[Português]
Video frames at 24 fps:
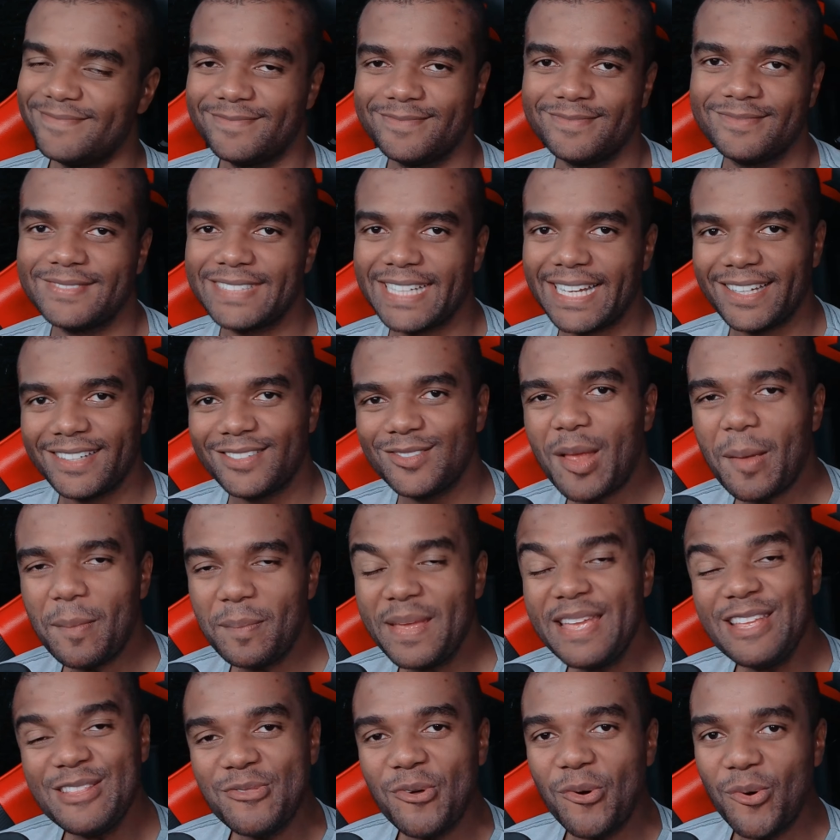Tá, não é
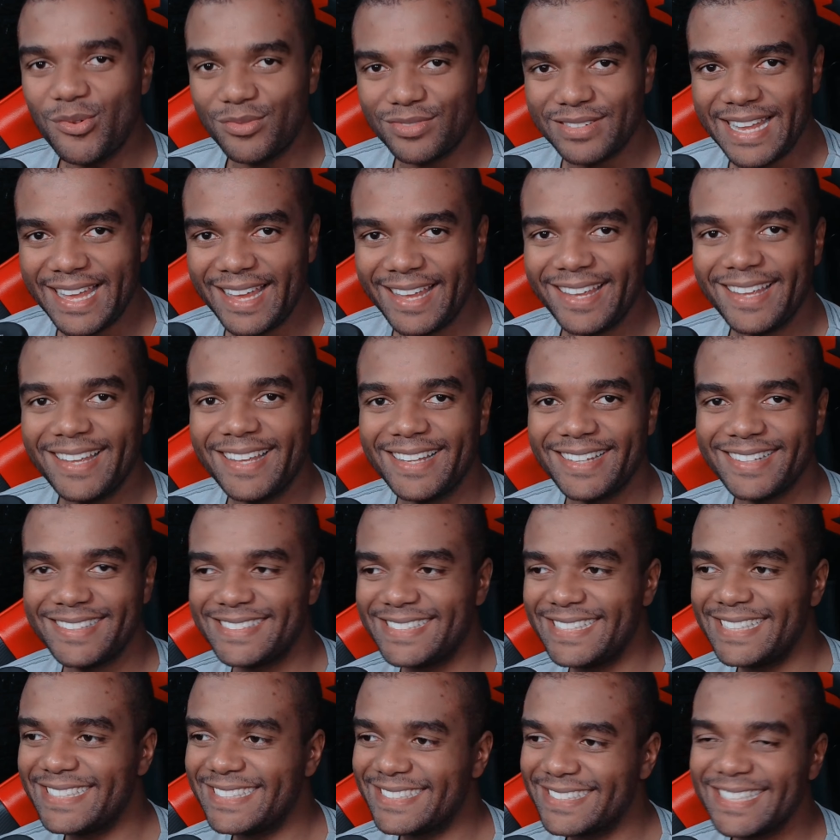bem novo, né?
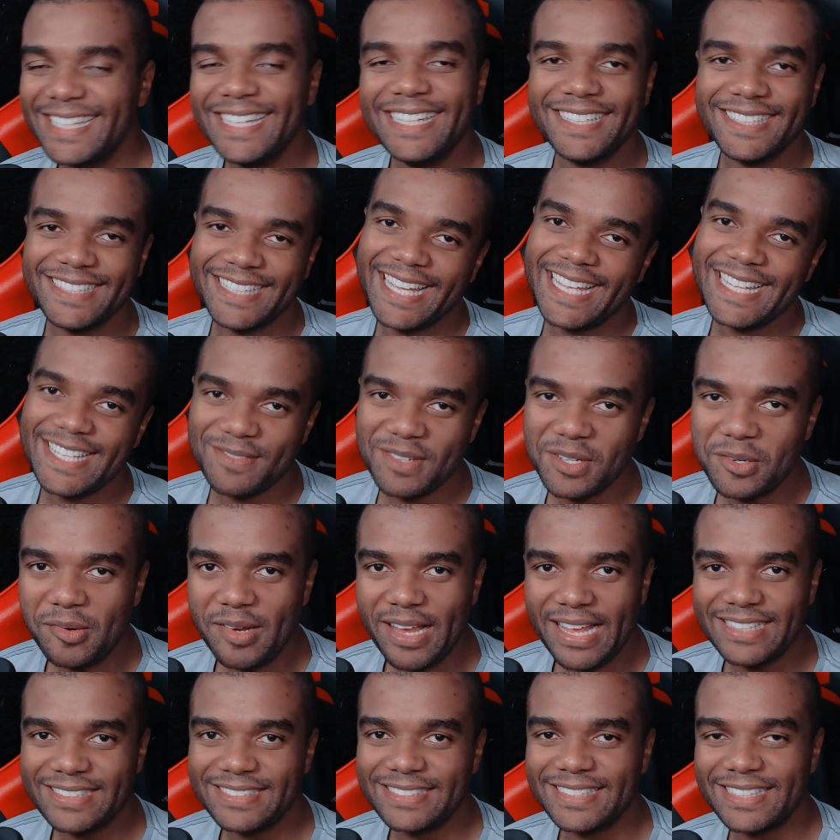quem me
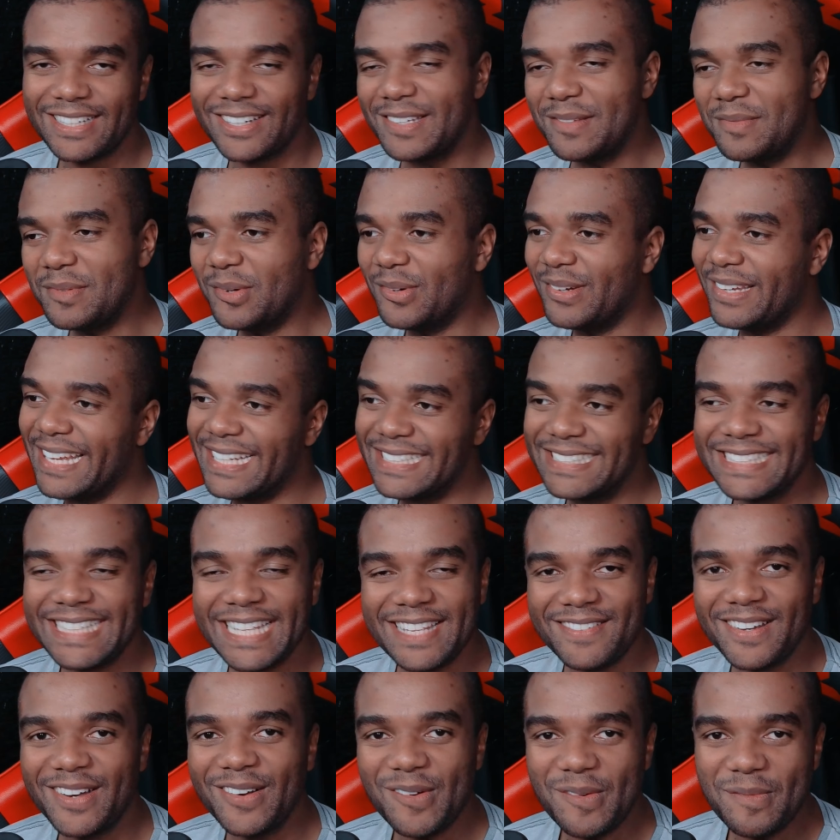conhece, quem me conhece, quem
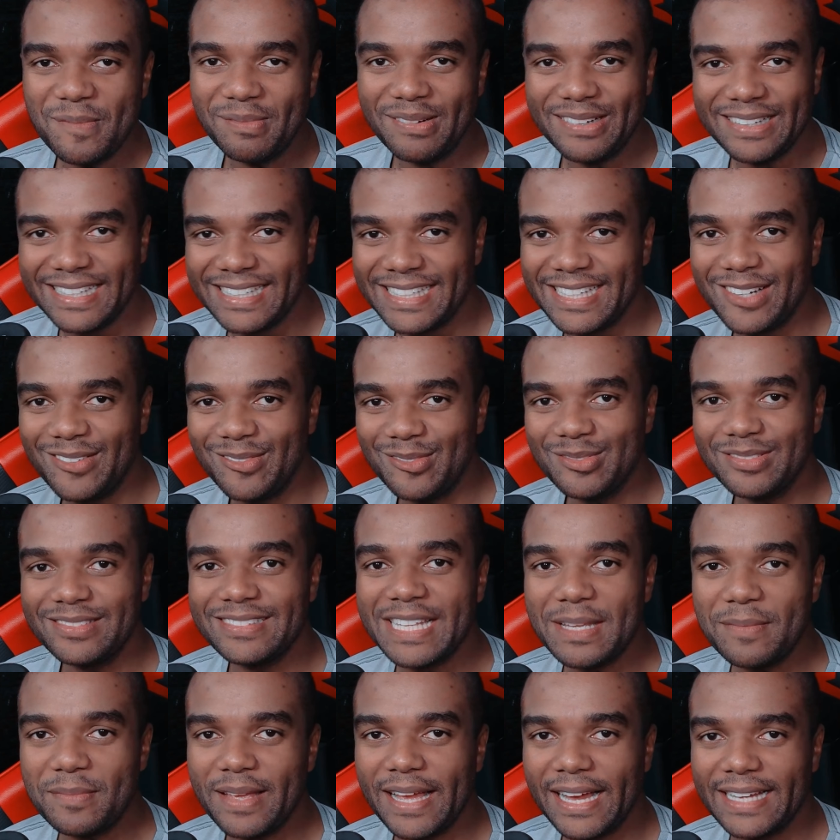me acompanha aí há um
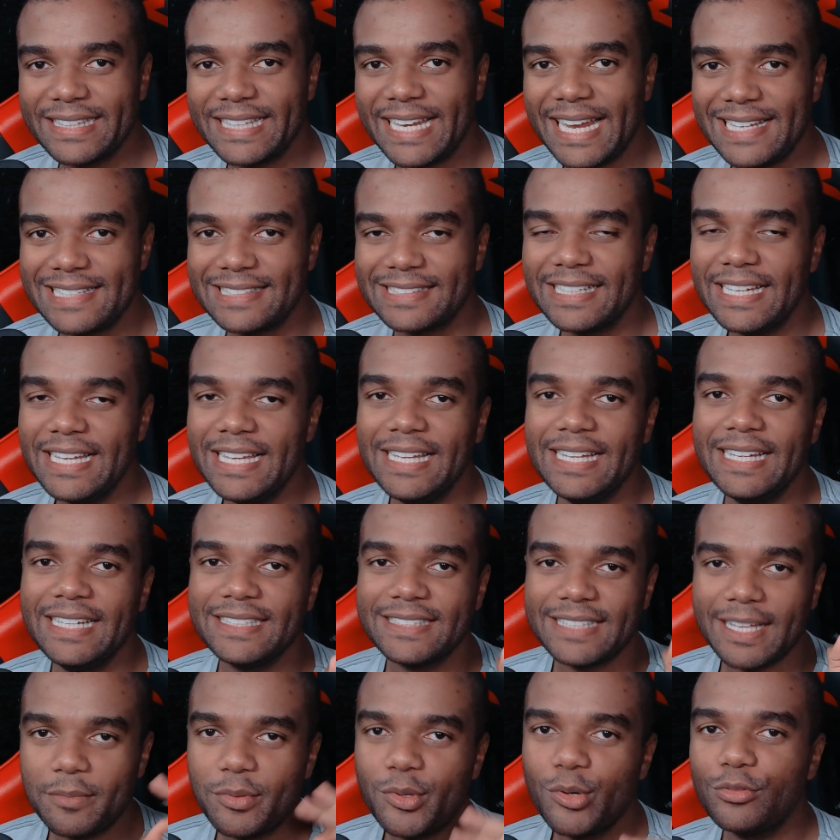tempo atrás,
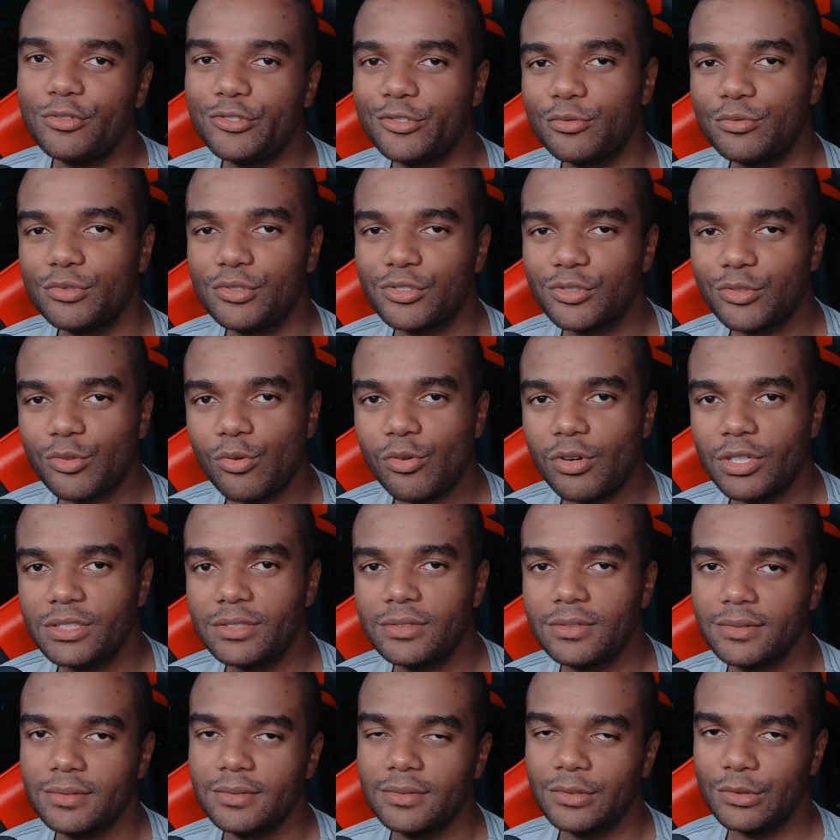sabe que eu tinha um
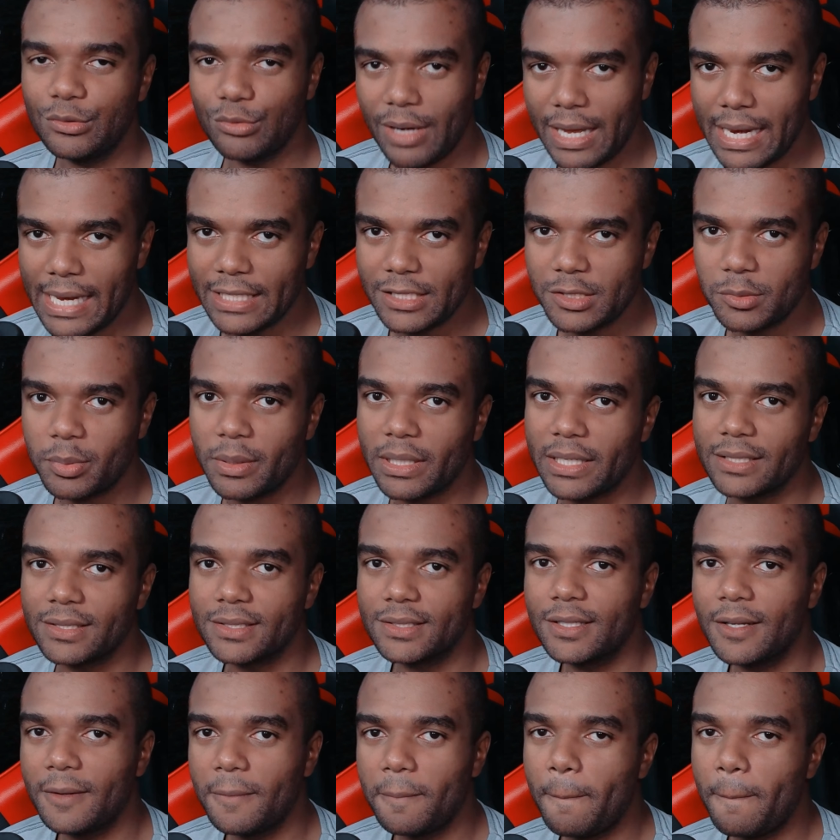Discord do AliExpress.